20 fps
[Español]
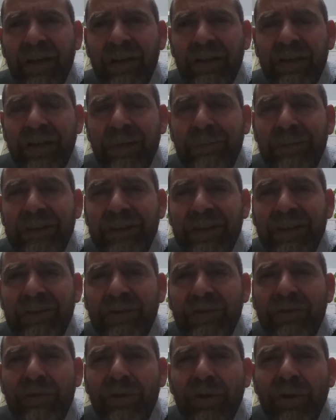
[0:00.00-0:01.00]
Está
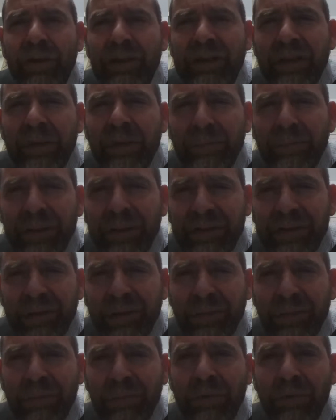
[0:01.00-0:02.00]
pensando todo el tiempo en sí
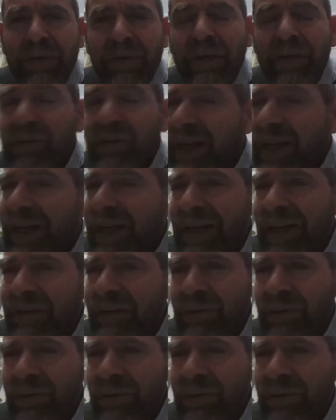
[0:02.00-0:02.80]
mismo, ¿qué voy a ganar